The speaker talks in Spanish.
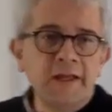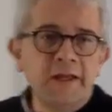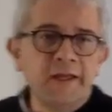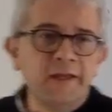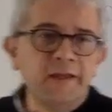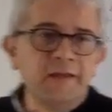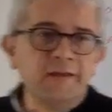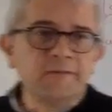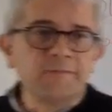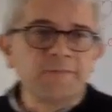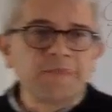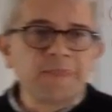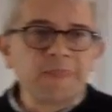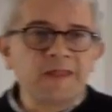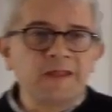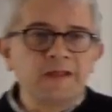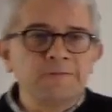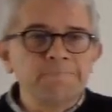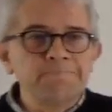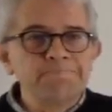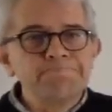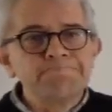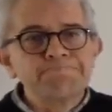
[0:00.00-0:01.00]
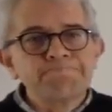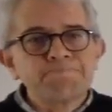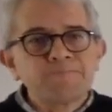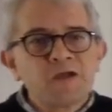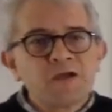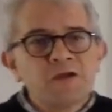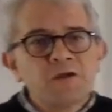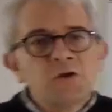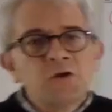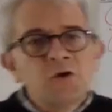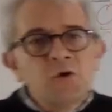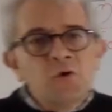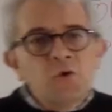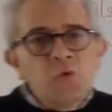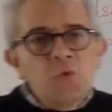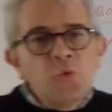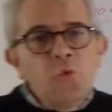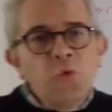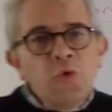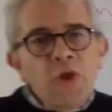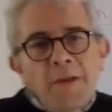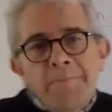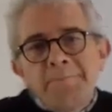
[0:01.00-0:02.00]
eh, eh,
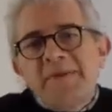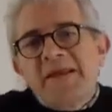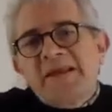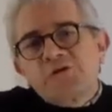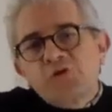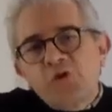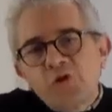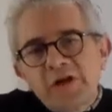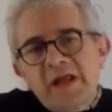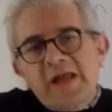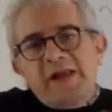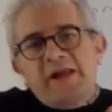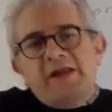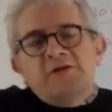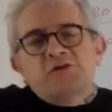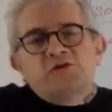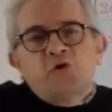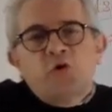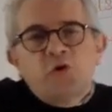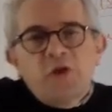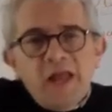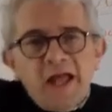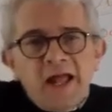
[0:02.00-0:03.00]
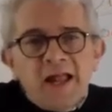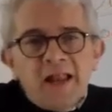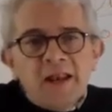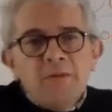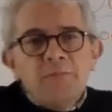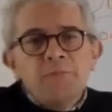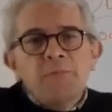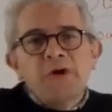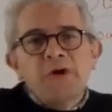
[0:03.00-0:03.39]
una persona racional